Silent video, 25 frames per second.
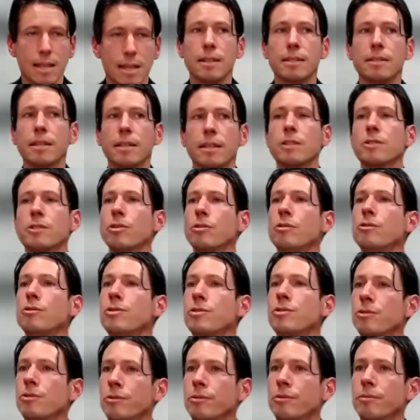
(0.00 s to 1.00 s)
Cette
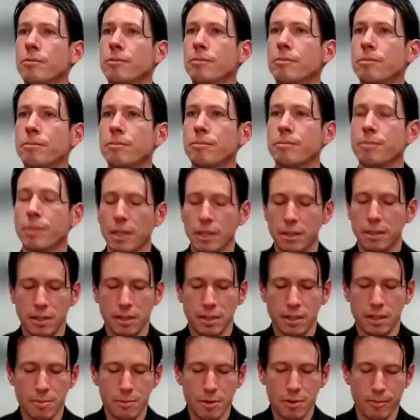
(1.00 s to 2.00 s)
solution,
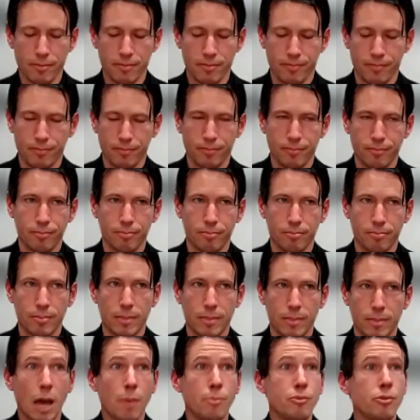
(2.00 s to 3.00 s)
précisément,
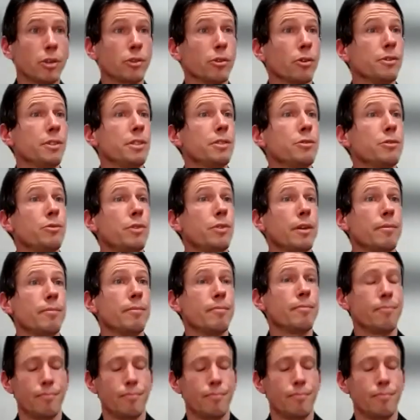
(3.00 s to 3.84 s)
a pu être discutée.